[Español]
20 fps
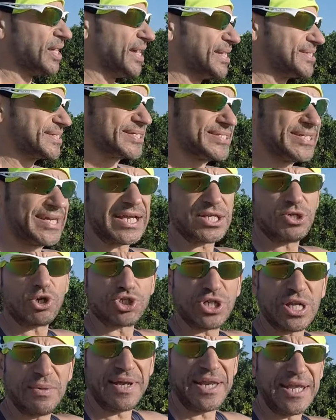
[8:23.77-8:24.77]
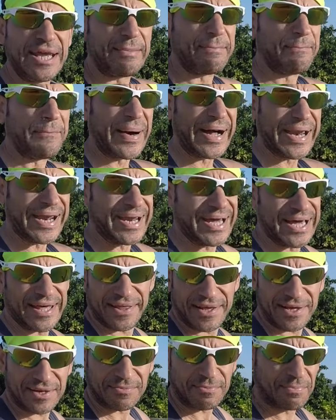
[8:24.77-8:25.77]
estas series no servirían para
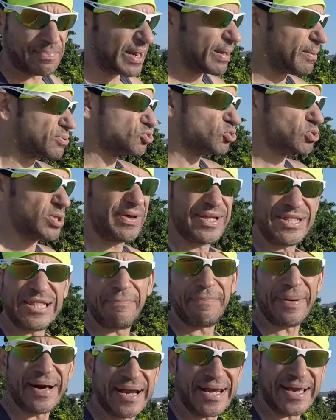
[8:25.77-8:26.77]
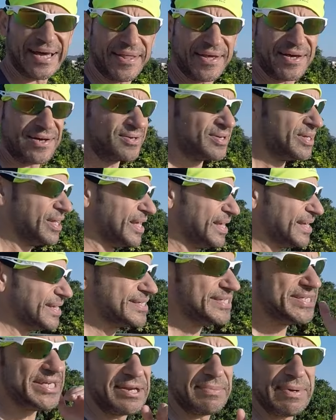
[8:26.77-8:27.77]
nada, para absolutamente para nada.
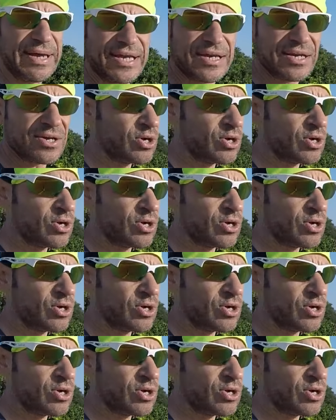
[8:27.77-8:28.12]
Sirven